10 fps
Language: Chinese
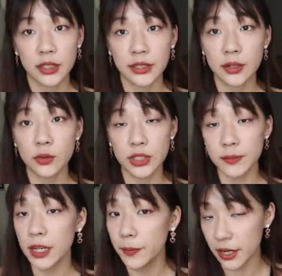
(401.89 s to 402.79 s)
可能我
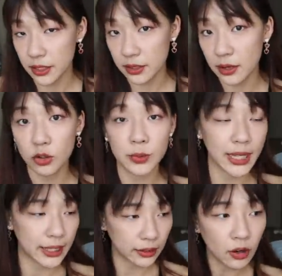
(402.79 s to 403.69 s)
身边的朋友，我们
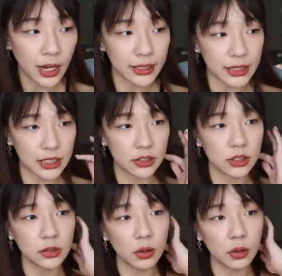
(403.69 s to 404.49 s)
谈的话题其实